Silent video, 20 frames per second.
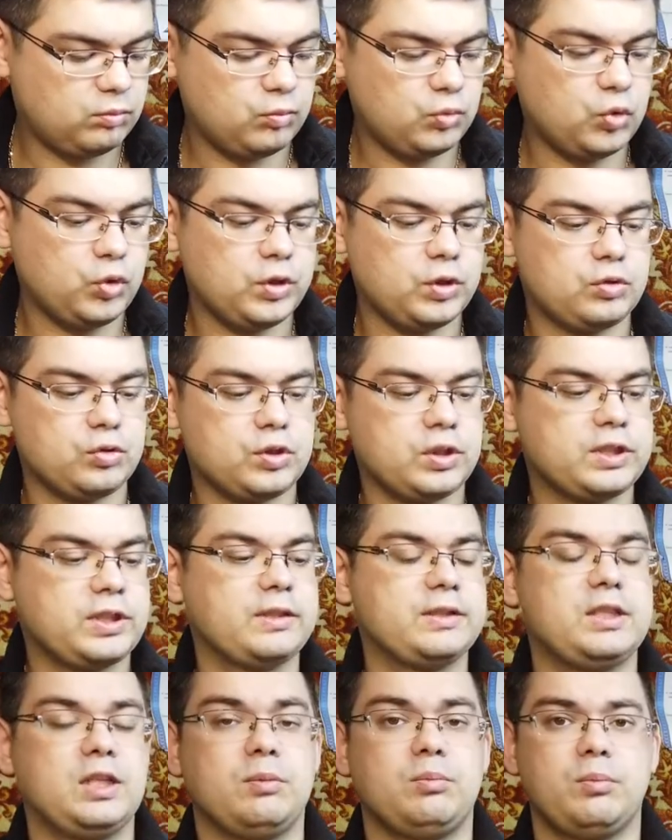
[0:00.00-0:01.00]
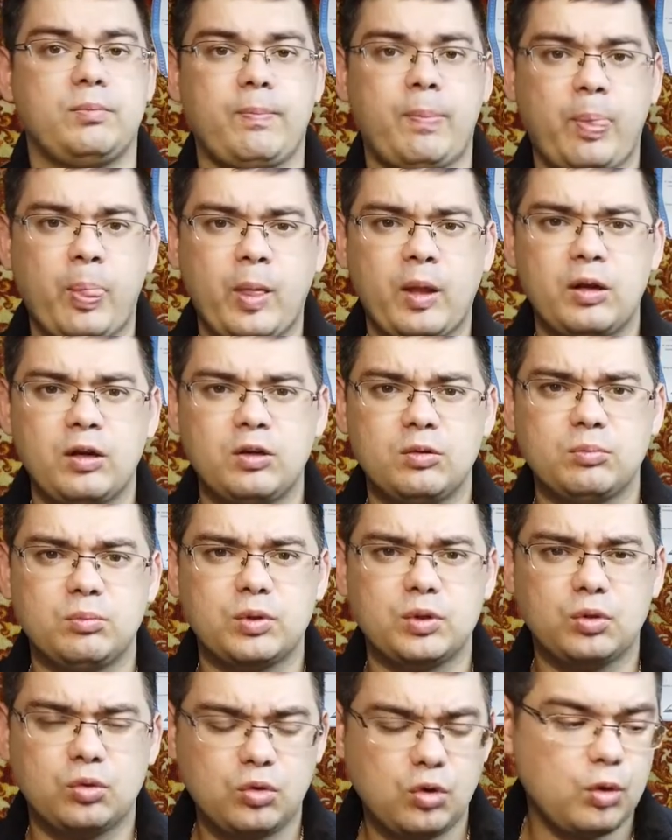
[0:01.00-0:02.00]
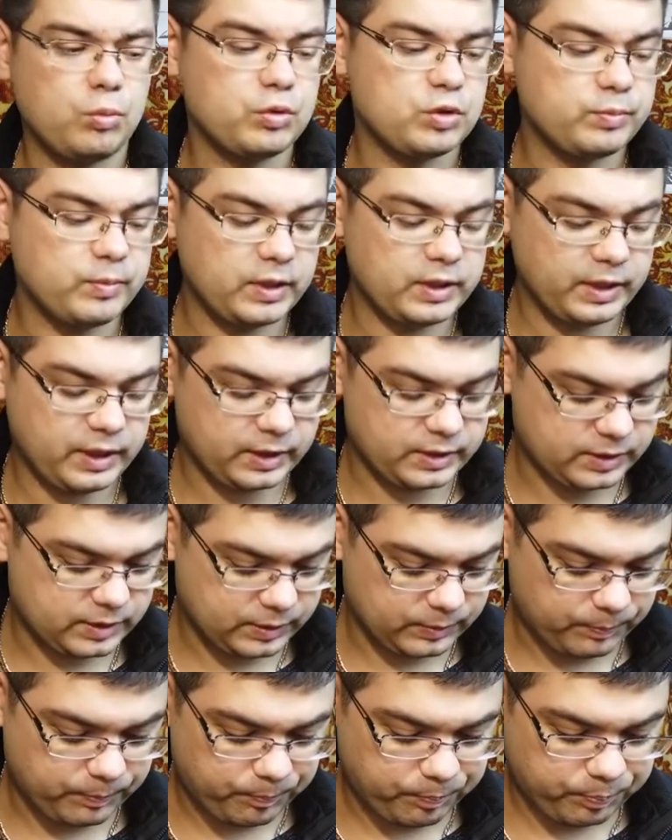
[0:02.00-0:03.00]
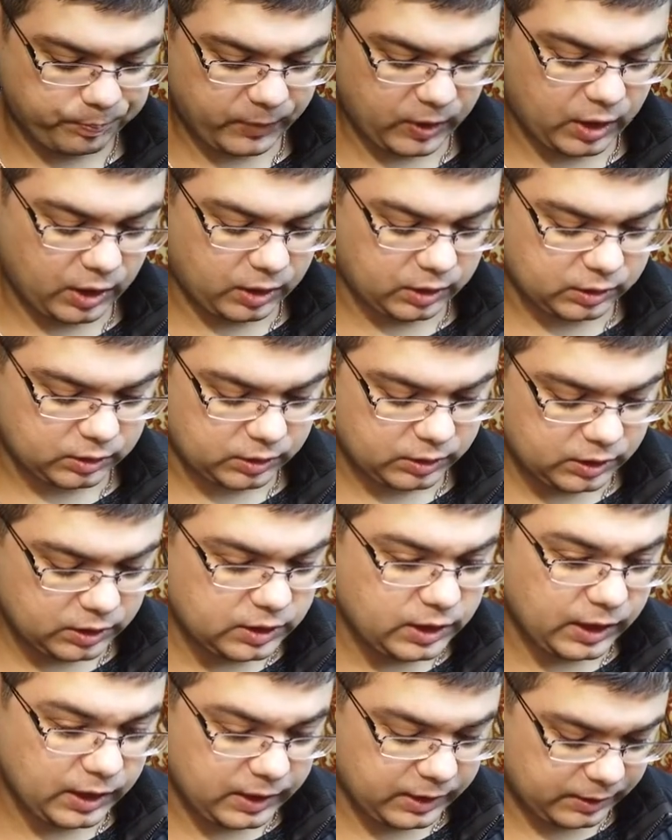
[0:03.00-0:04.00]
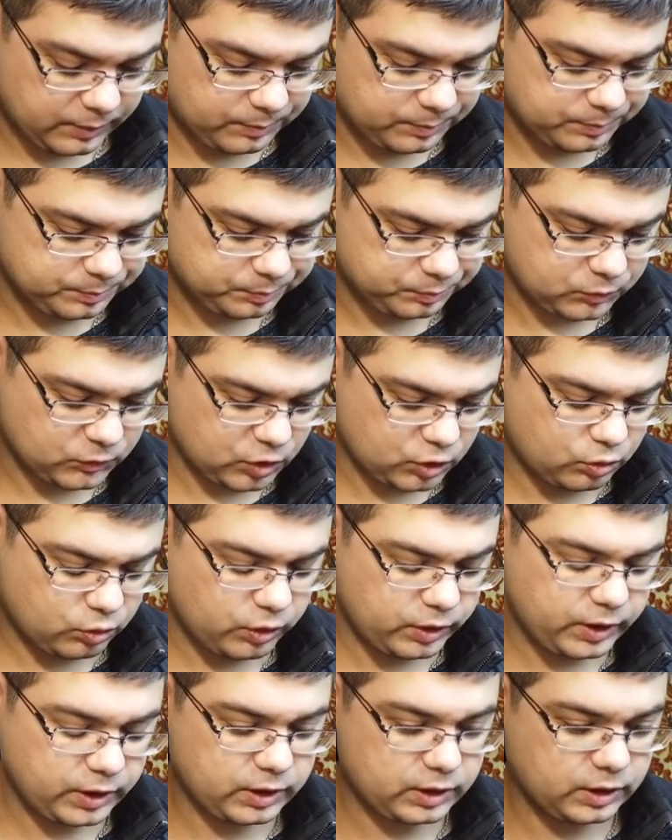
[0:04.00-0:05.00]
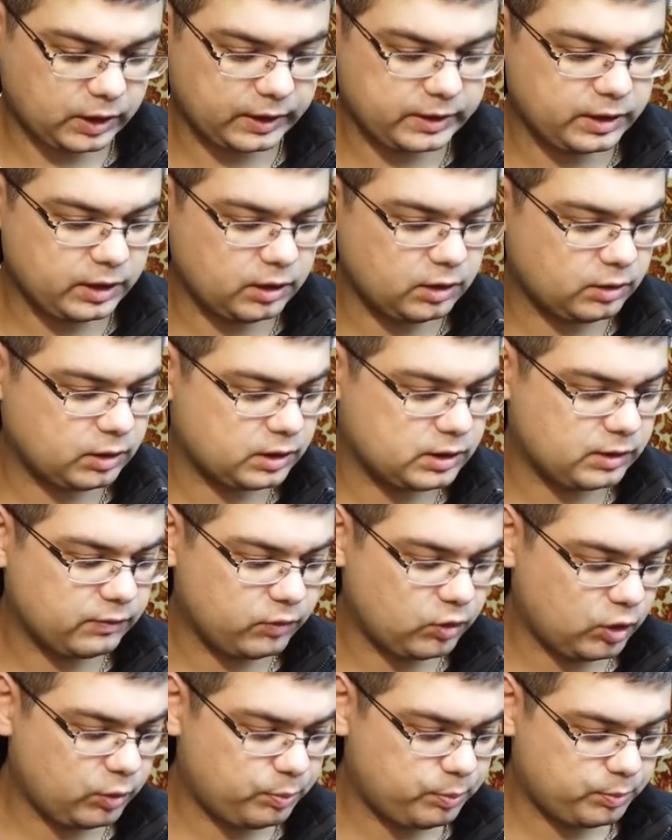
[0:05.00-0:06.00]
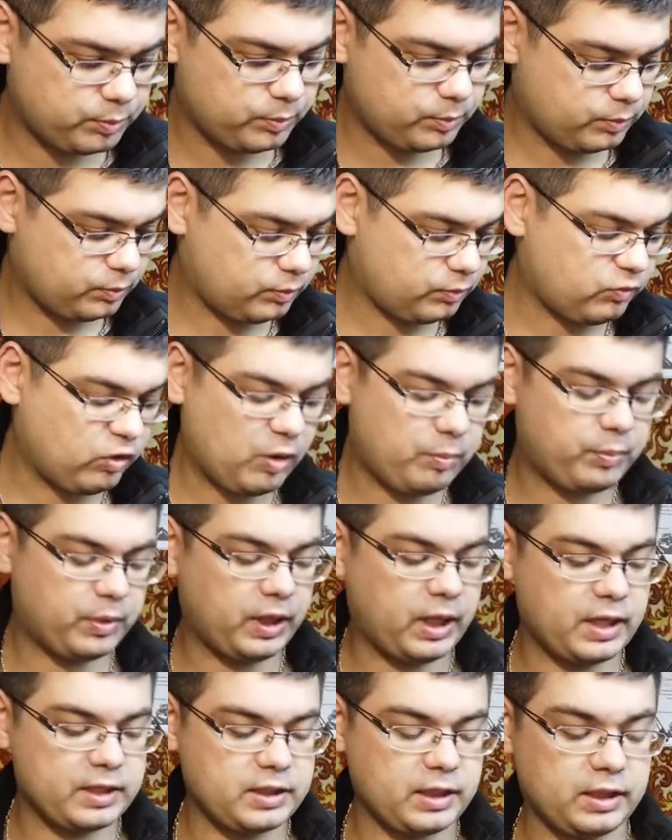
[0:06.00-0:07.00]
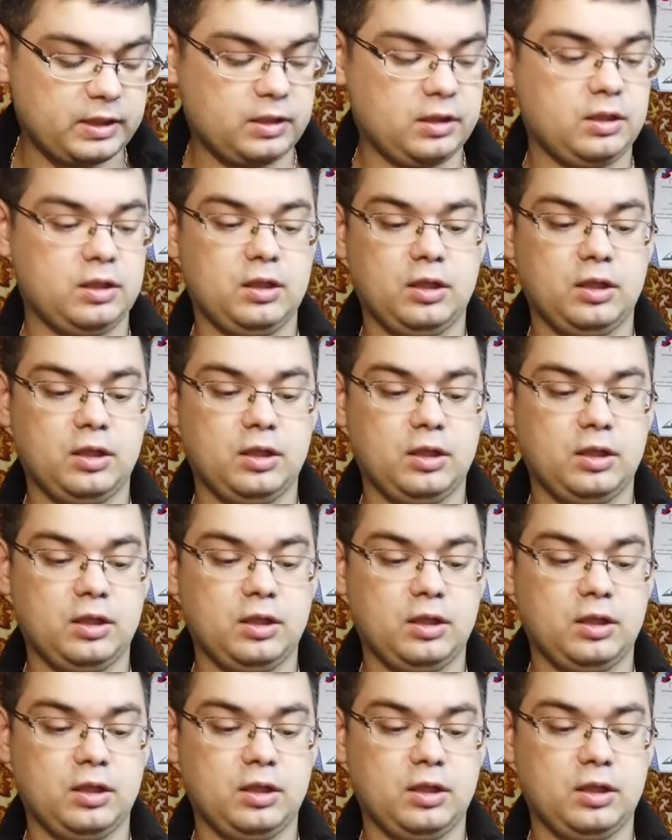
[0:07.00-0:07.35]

будет уже совсем по-другому смотреться. Так, и далее. Что я хотел основной вам показать.